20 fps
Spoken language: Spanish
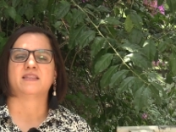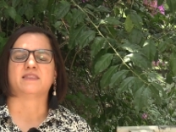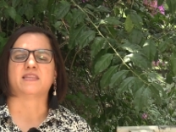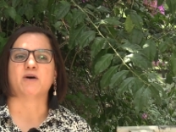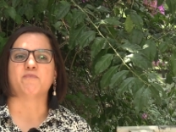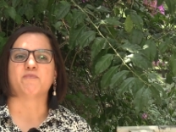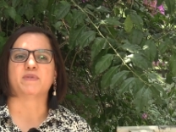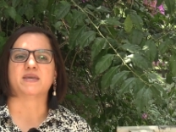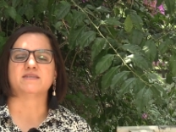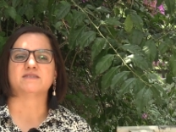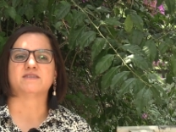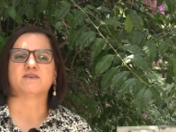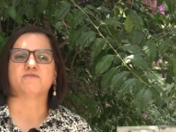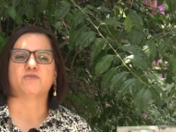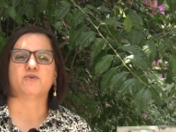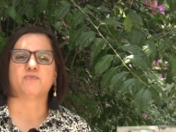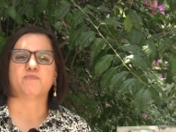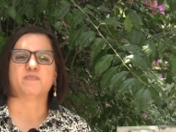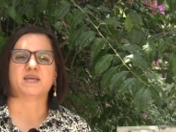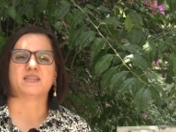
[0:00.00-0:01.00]
También se
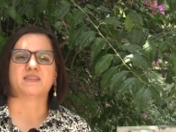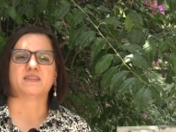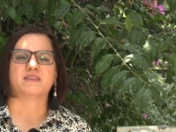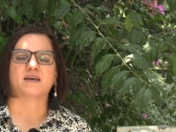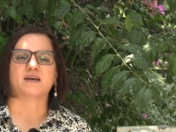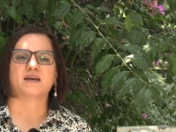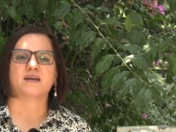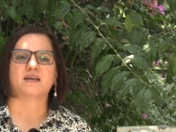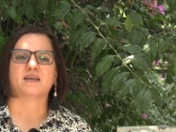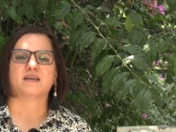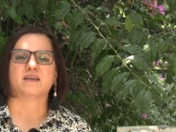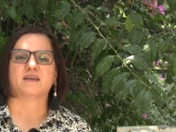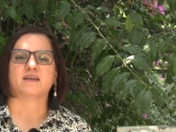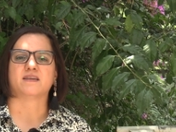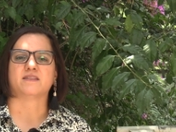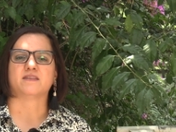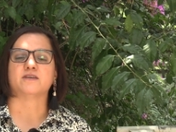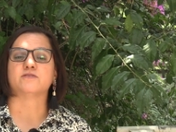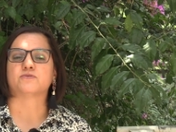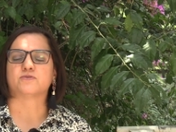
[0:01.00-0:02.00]
fomenta
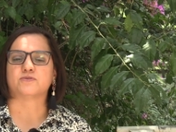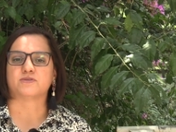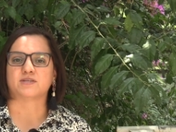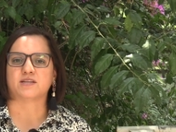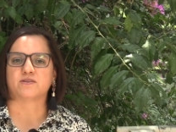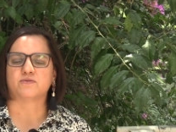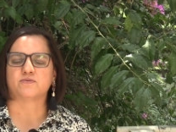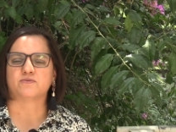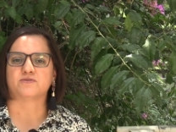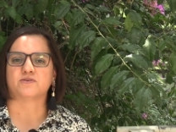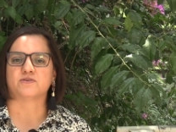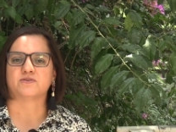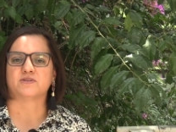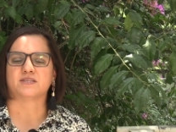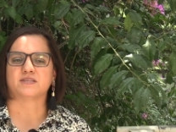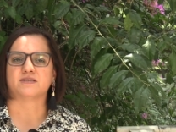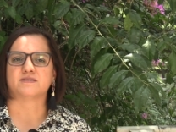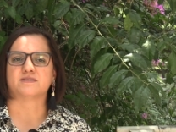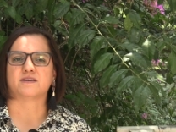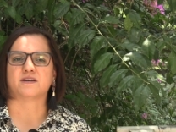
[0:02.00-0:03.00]
en estos anuncios,
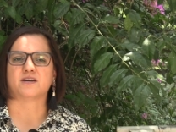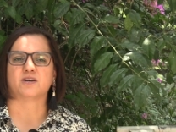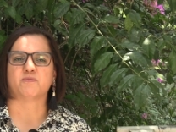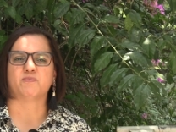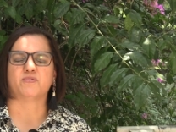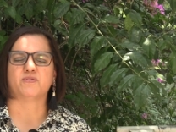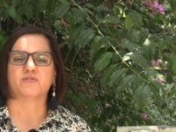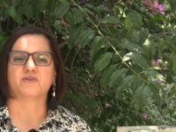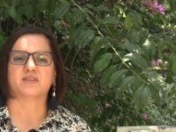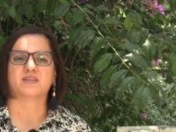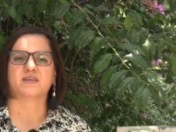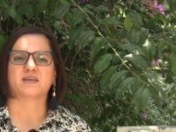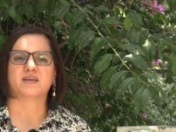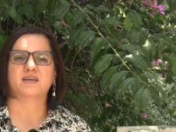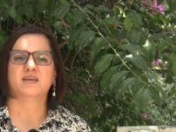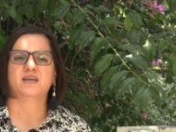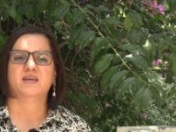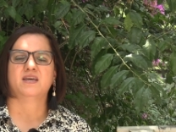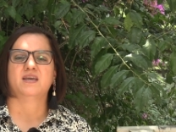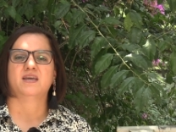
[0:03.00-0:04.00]
en este reporte,
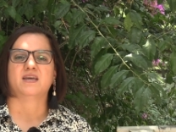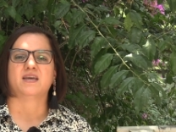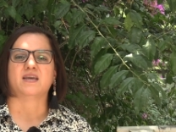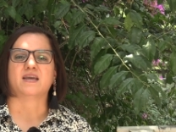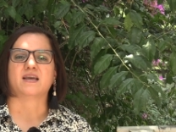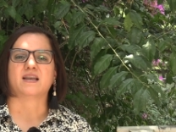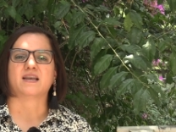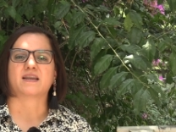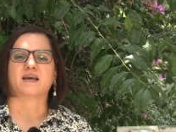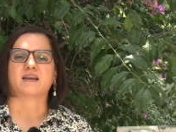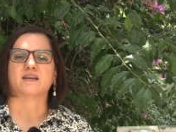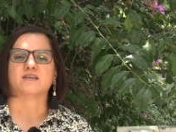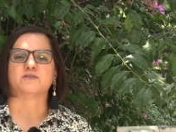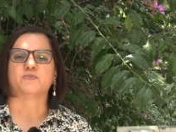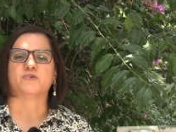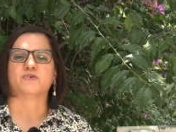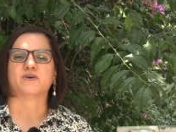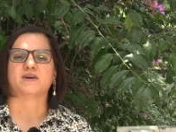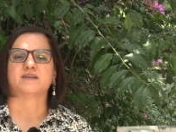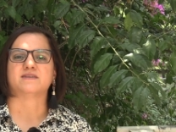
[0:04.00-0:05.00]
el que las
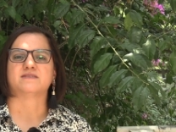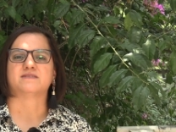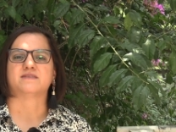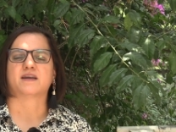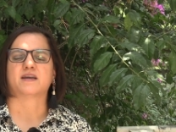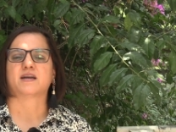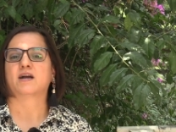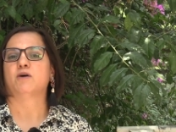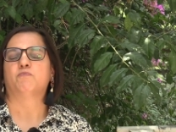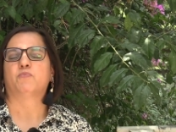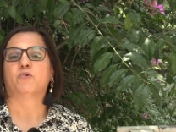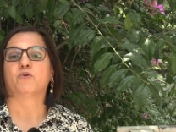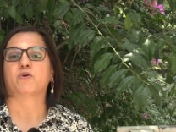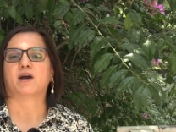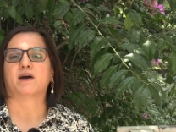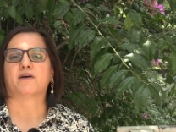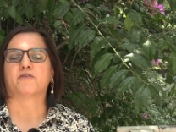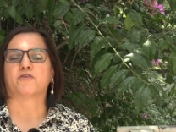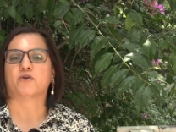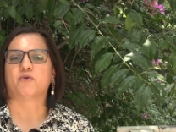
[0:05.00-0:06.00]
mujeres traigan
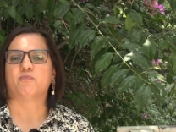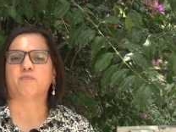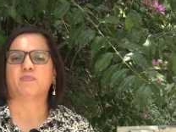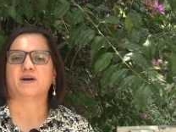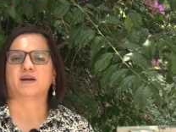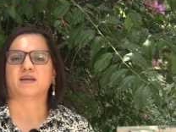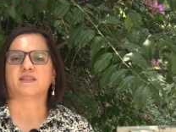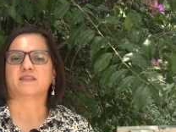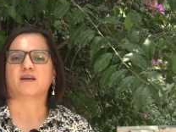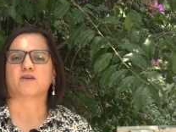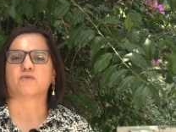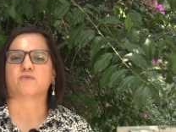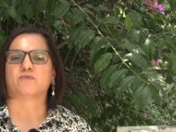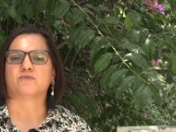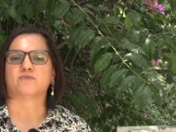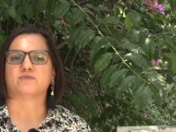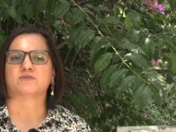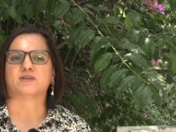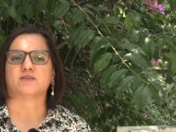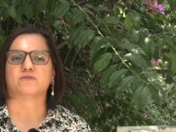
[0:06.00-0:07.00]
poca ropa en
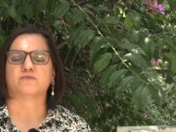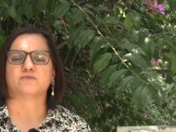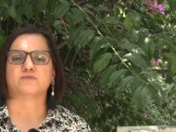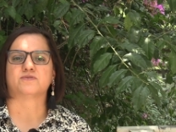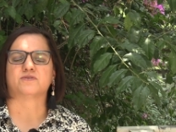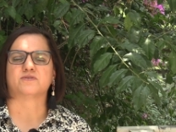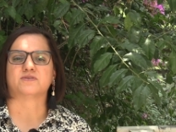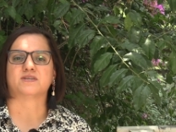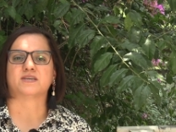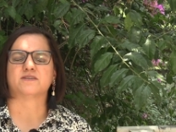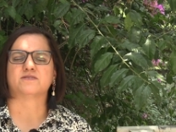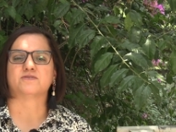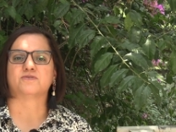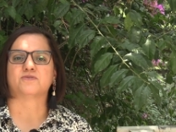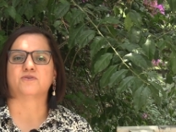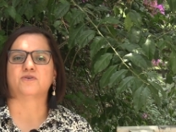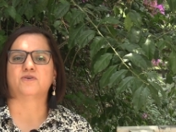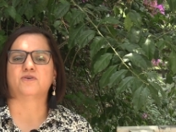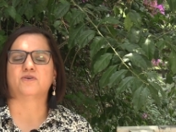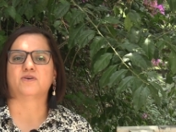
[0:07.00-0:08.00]
algunos anuncios y
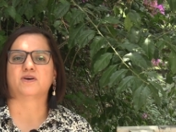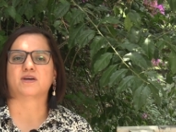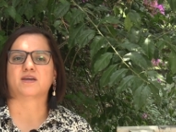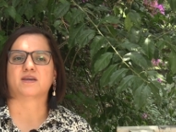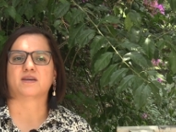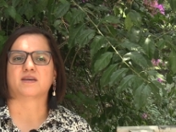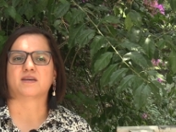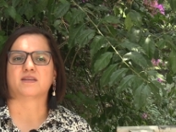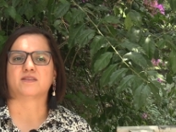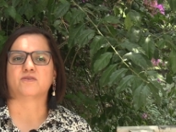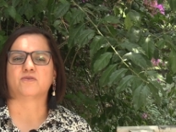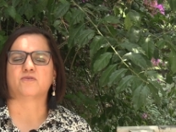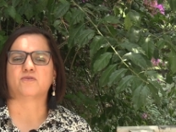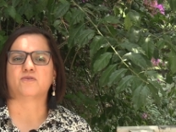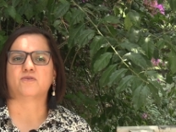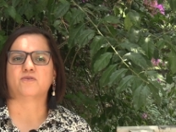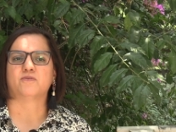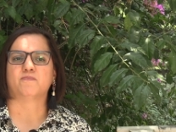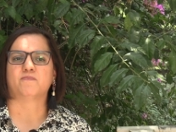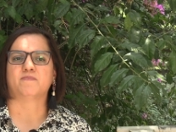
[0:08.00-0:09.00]
esto eh,
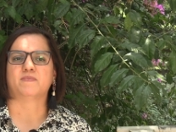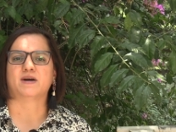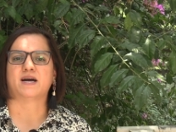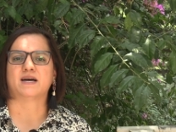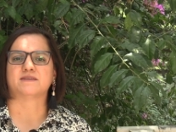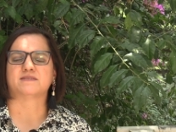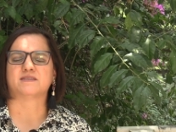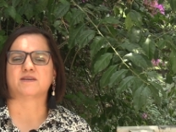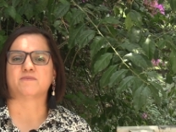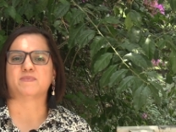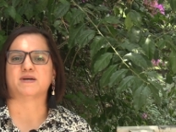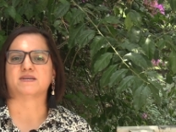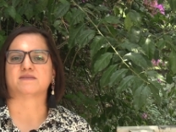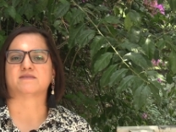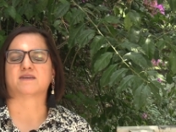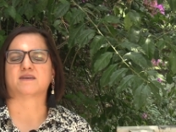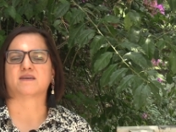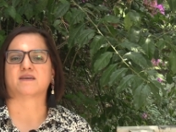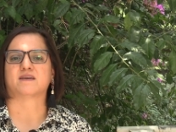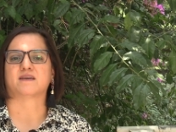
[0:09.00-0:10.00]
no hace
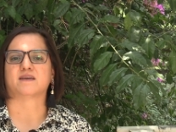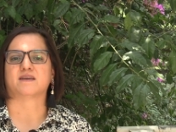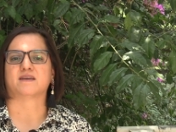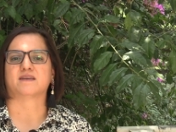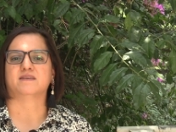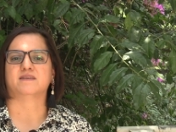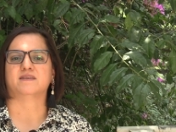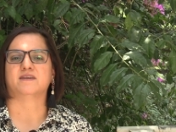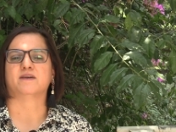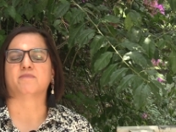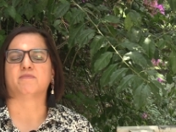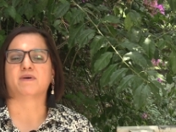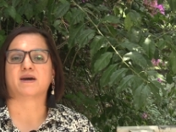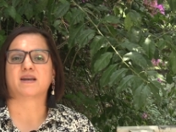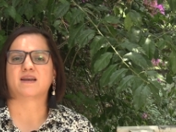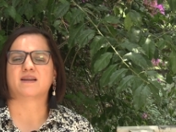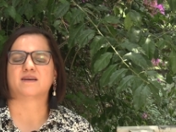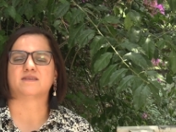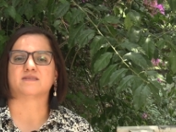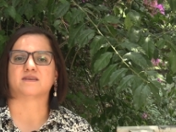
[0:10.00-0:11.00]
más que
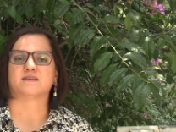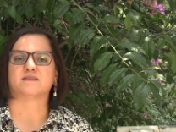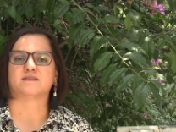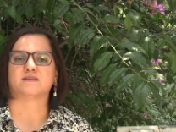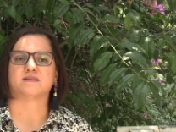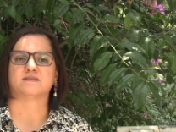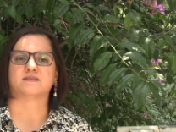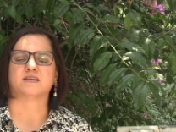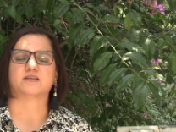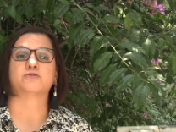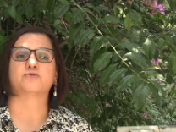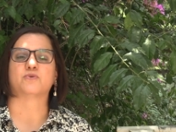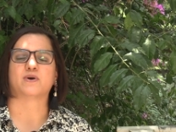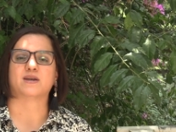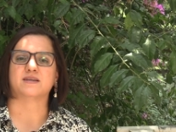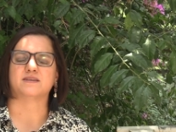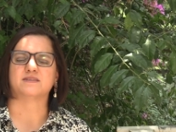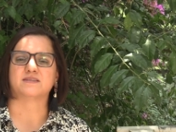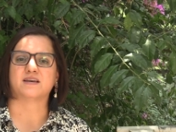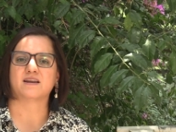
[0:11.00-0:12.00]
llevarlas hacia
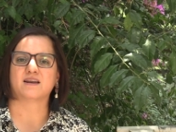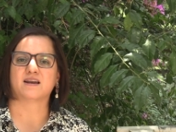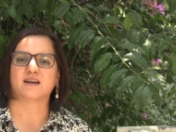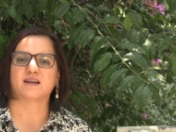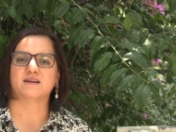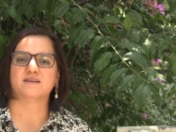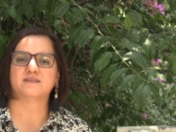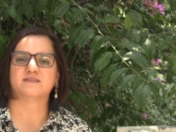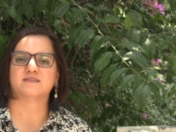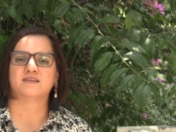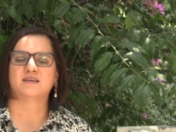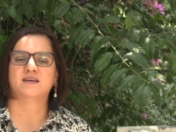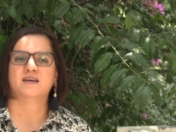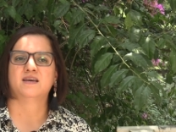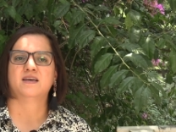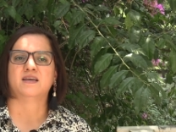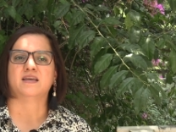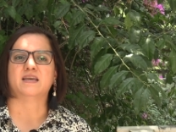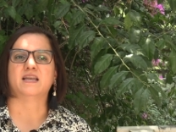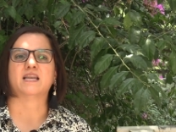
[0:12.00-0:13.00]
sexualizarlas
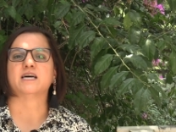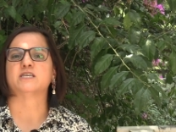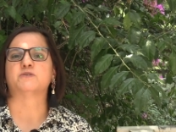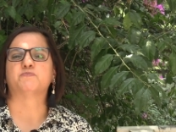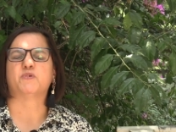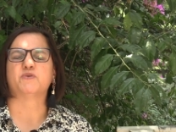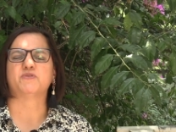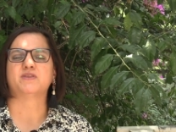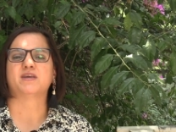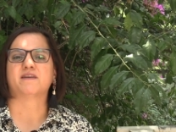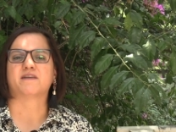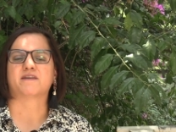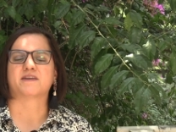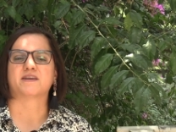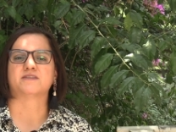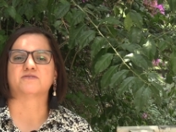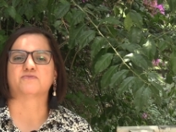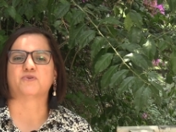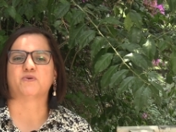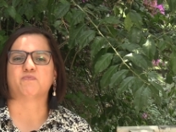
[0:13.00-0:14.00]
y las pone en
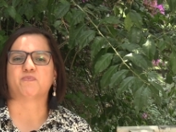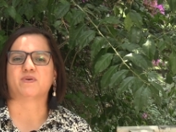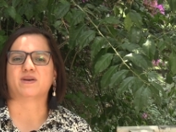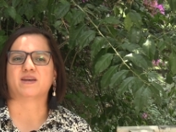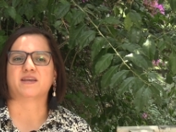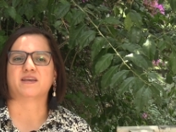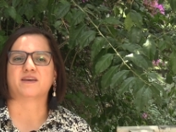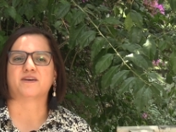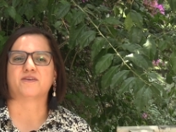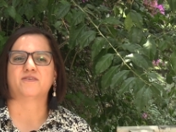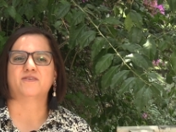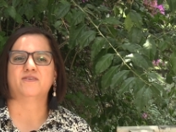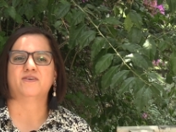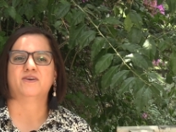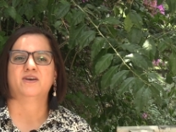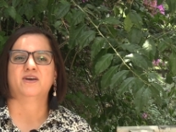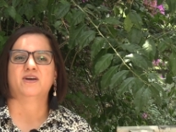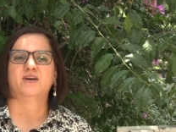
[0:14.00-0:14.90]
riesgo, en peligro,